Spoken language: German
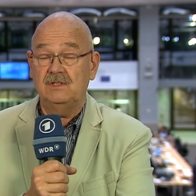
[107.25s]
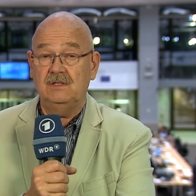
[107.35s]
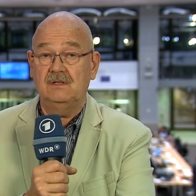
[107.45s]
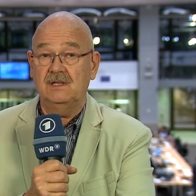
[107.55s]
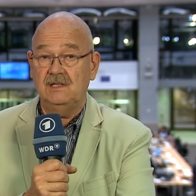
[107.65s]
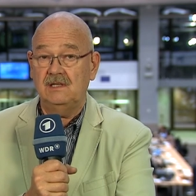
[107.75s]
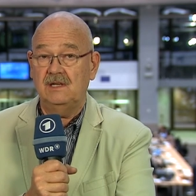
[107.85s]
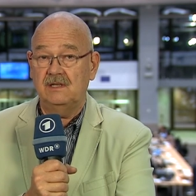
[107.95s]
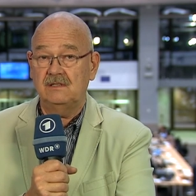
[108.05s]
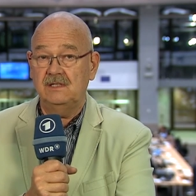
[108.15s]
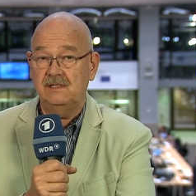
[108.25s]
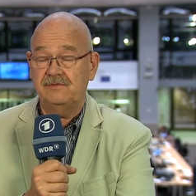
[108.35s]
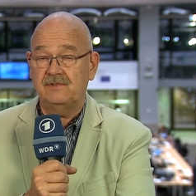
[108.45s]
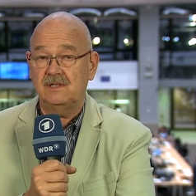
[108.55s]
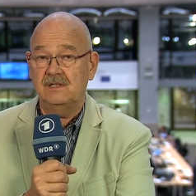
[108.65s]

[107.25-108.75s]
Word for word: die Griechenland hilft,